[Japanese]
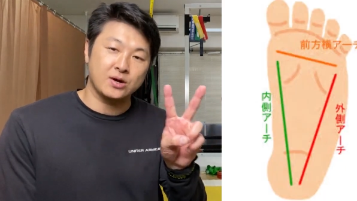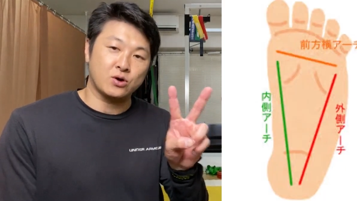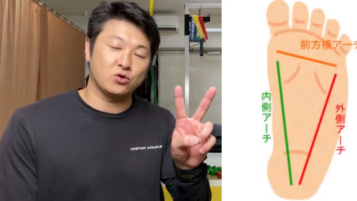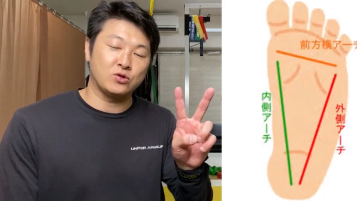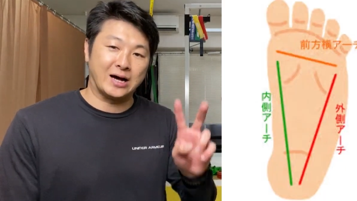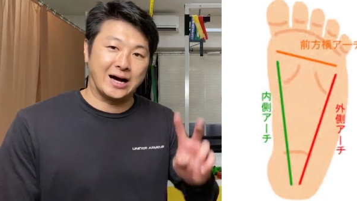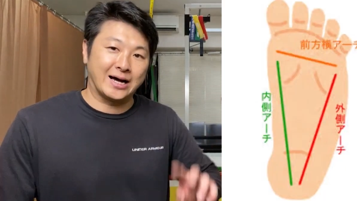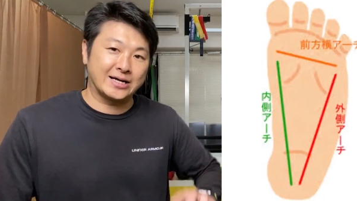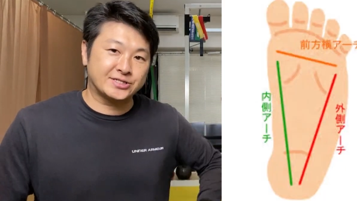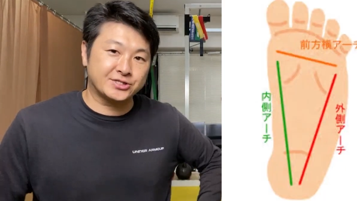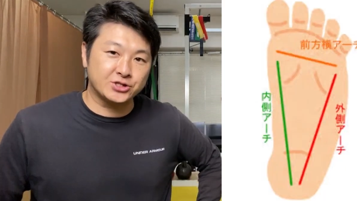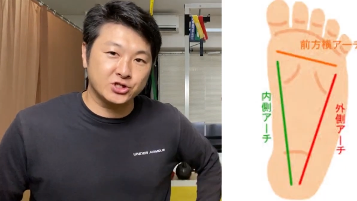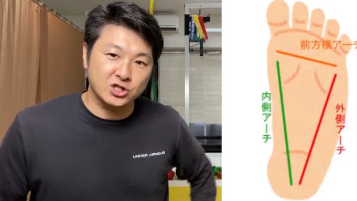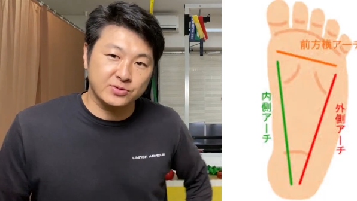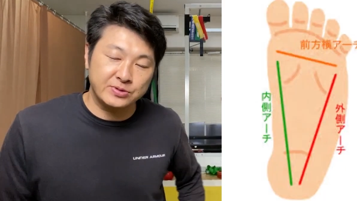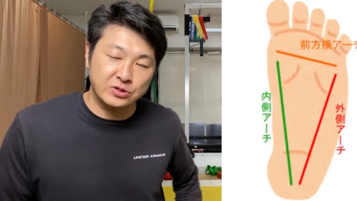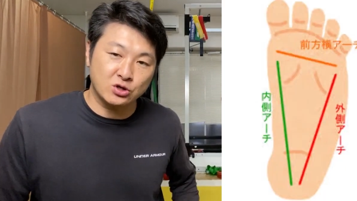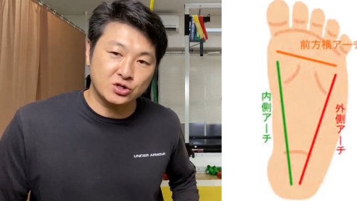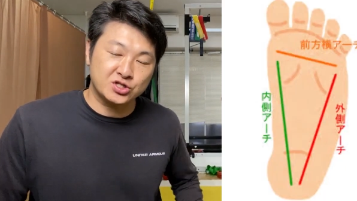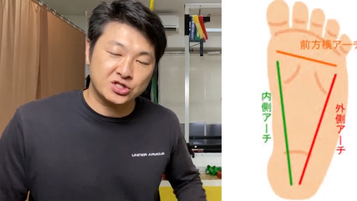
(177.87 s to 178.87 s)
この足
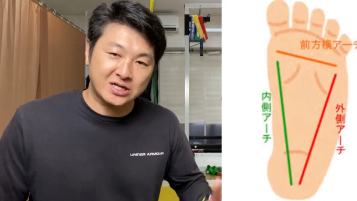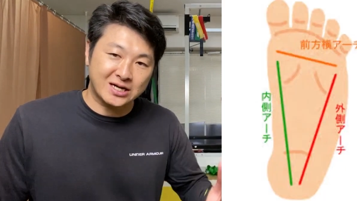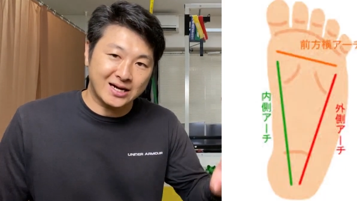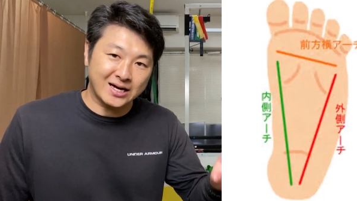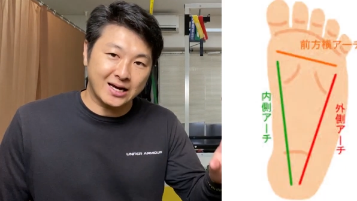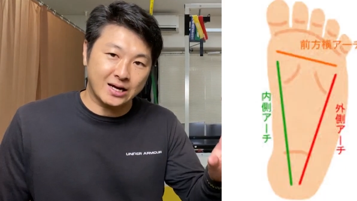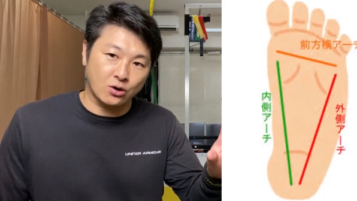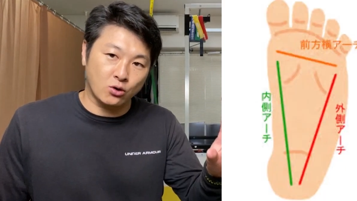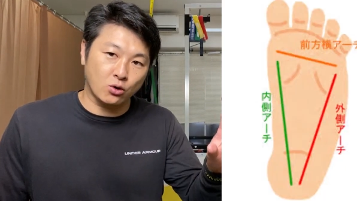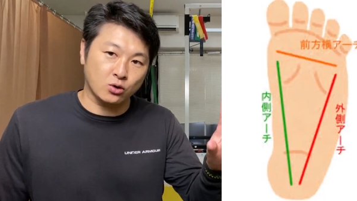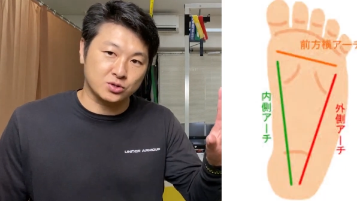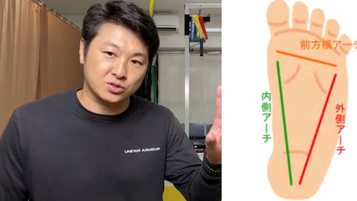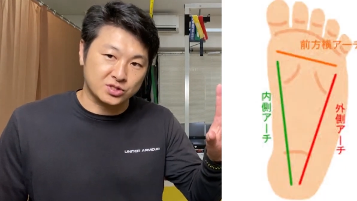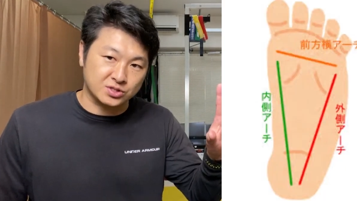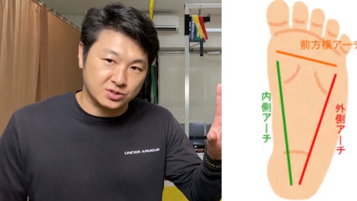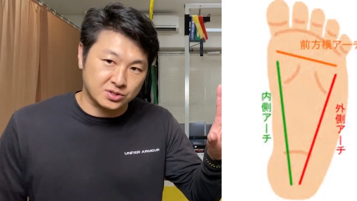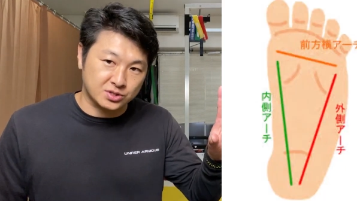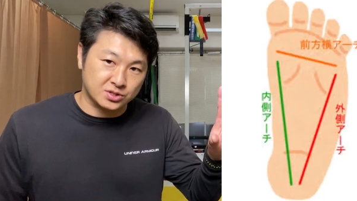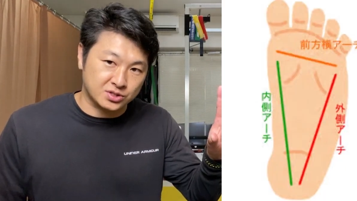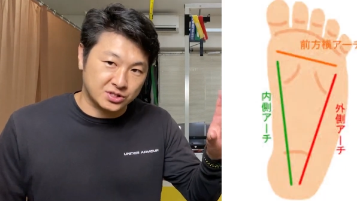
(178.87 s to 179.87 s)
指の力
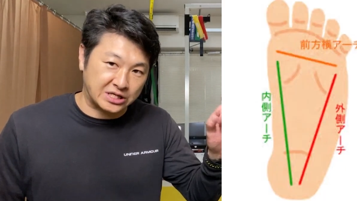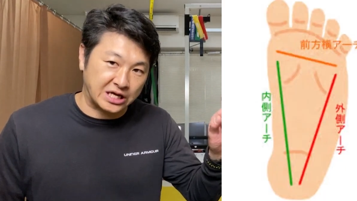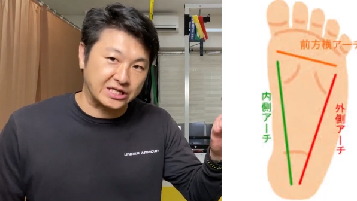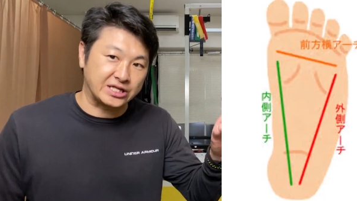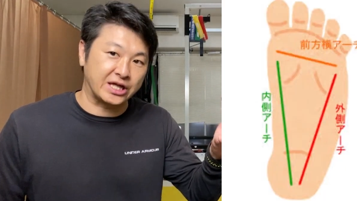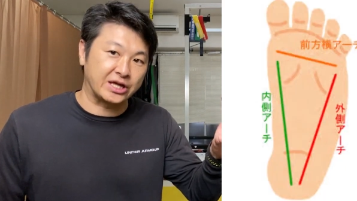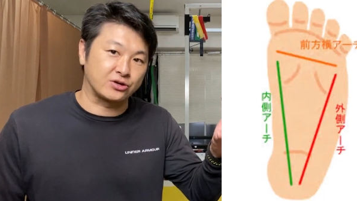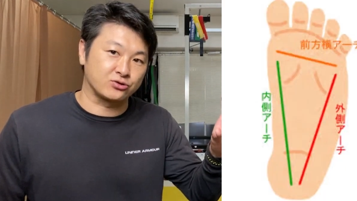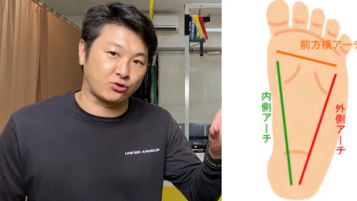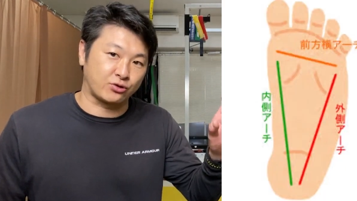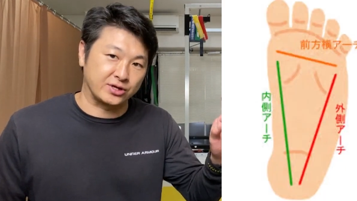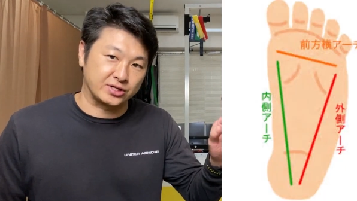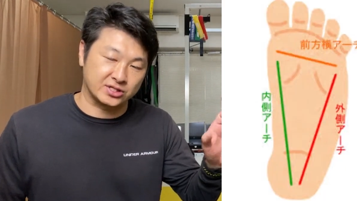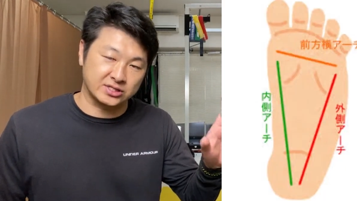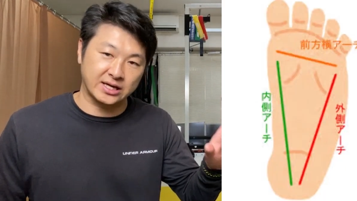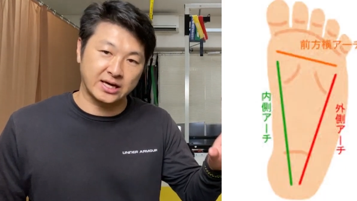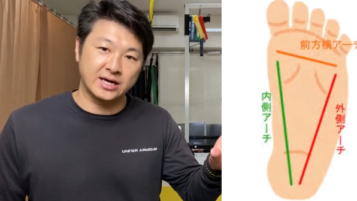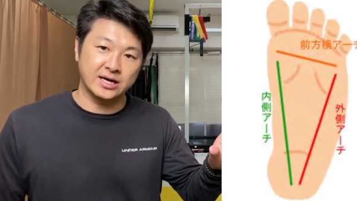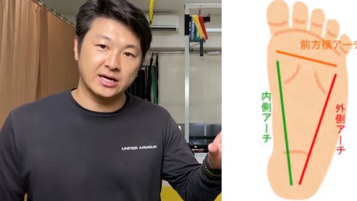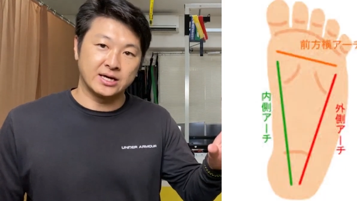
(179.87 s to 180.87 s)
をつけていくとです
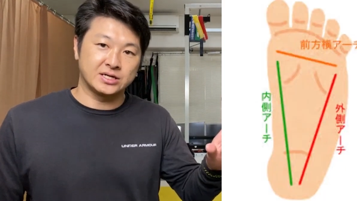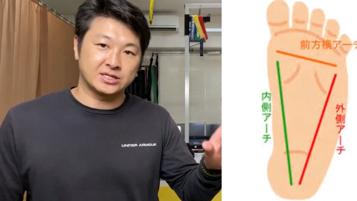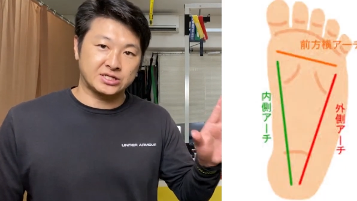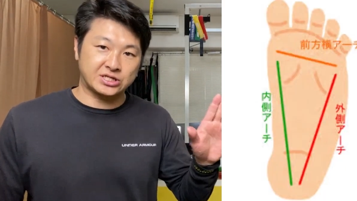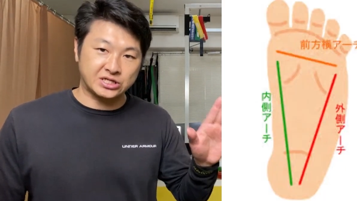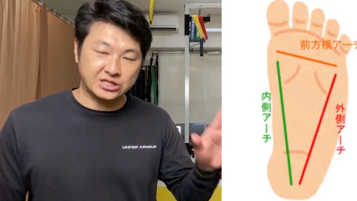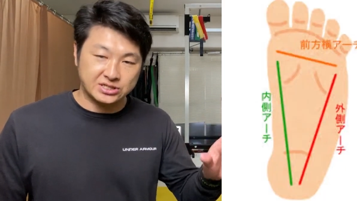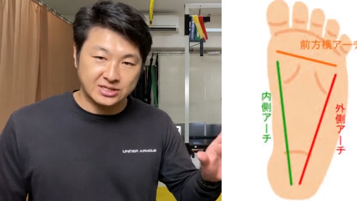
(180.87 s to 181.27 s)
ね、自